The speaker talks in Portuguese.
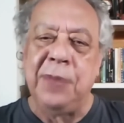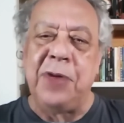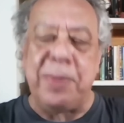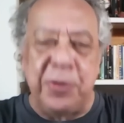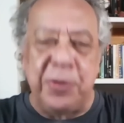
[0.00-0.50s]
foi
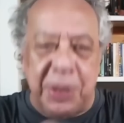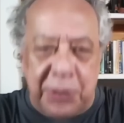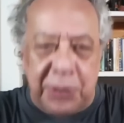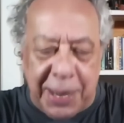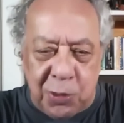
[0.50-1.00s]

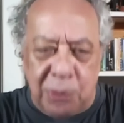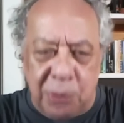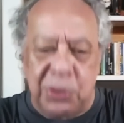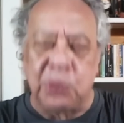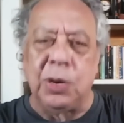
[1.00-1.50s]
aproveitado como
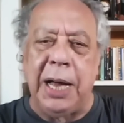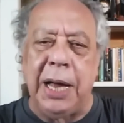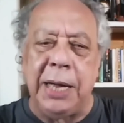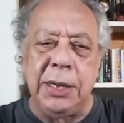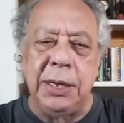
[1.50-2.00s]

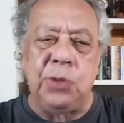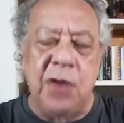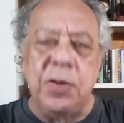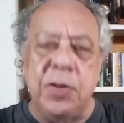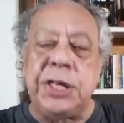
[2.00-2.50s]
titular e teve
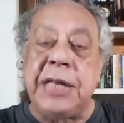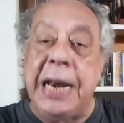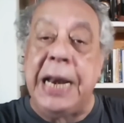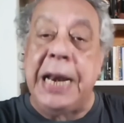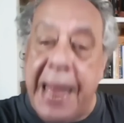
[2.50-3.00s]
uma
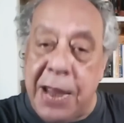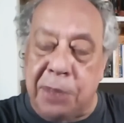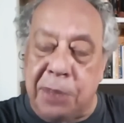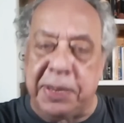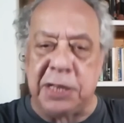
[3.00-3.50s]

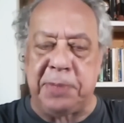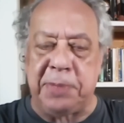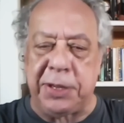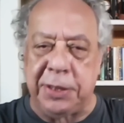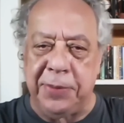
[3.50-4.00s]
excelente
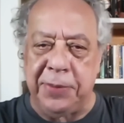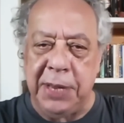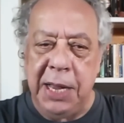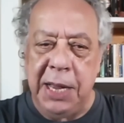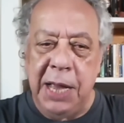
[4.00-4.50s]
participação.
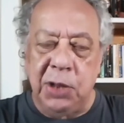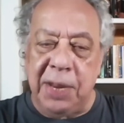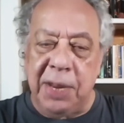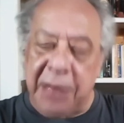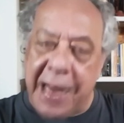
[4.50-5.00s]
Então,
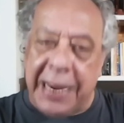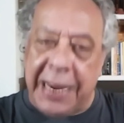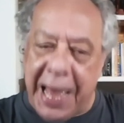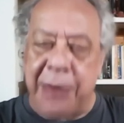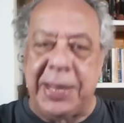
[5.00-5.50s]
é
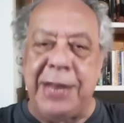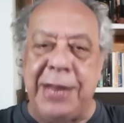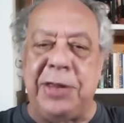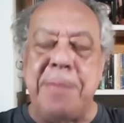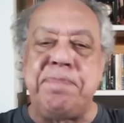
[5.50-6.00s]
claro que ele
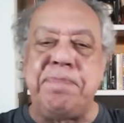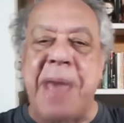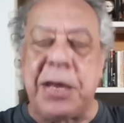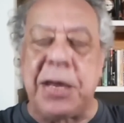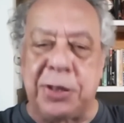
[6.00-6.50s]
tem
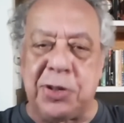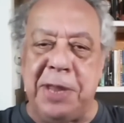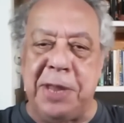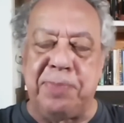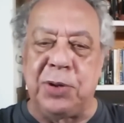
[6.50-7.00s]
peças que
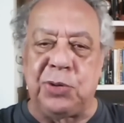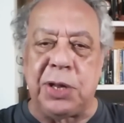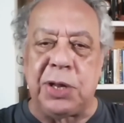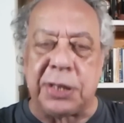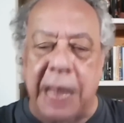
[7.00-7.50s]
ele pode
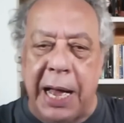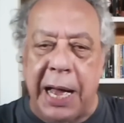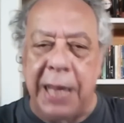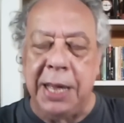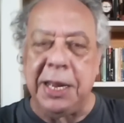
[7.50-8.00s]

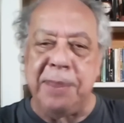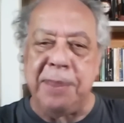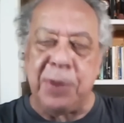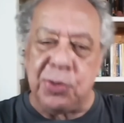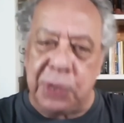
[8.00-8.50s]
testar, que ele
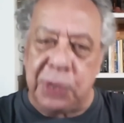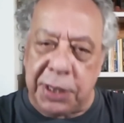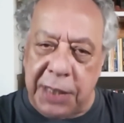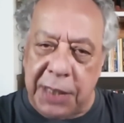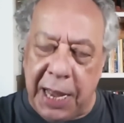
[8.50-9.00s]
pode
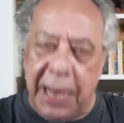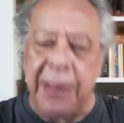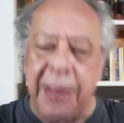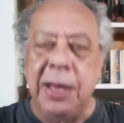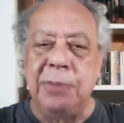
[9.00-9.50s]
utilizar,
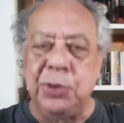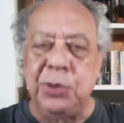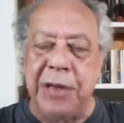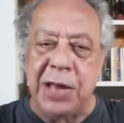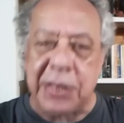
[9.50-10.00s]

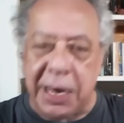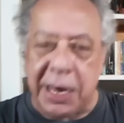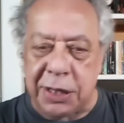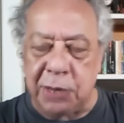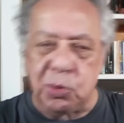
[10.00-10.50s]
mudar a
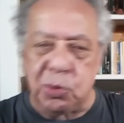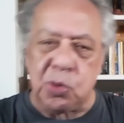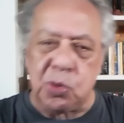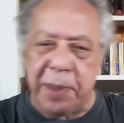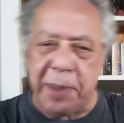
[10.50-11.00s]
escalação de um
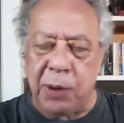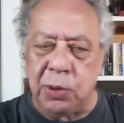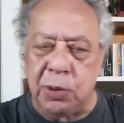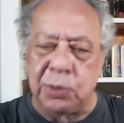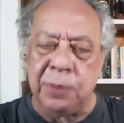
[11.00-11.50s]
jogo para
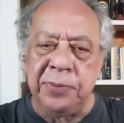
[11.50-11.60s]
outro,